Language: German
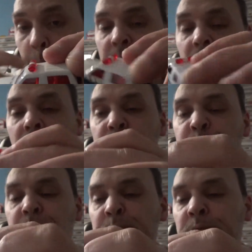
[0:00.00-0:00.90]
denn
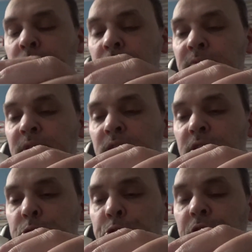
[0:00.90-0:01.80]
er wird in der
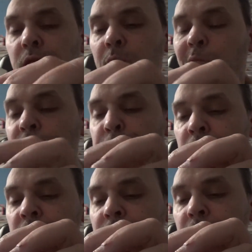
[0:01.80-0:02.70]
Vitrine stehen und
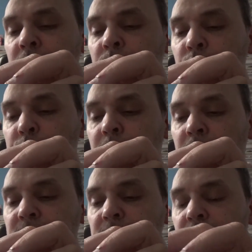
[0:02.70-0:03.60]
wahrscheinlich werde ich mit
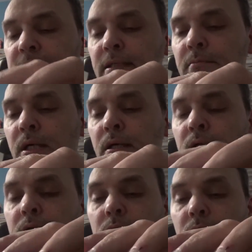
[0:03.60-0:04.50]
schwarzen Edding
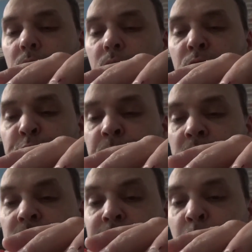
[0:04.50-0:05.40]
mal oder
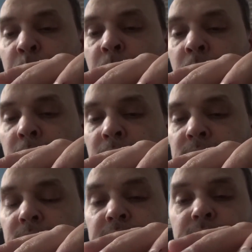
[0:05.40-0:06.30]
schwarzer Farbe mal
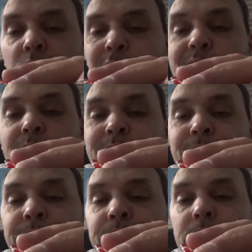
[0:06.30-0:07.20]
ganz leicht drauf
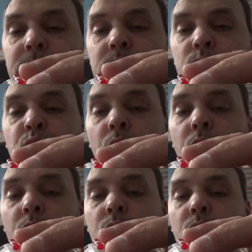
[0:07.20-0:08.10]
tupfen.
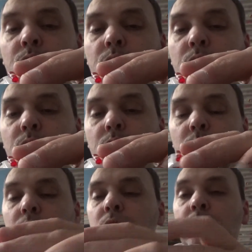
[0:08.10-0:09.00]
Ja.
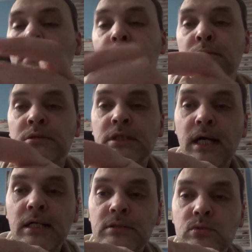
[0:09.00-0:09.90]
Genau, er hat auch die
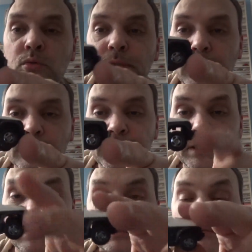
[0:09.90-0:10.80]
alten tomika
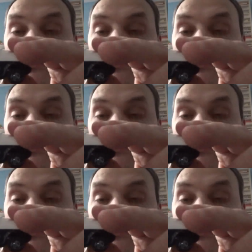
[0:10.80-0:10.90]
felgen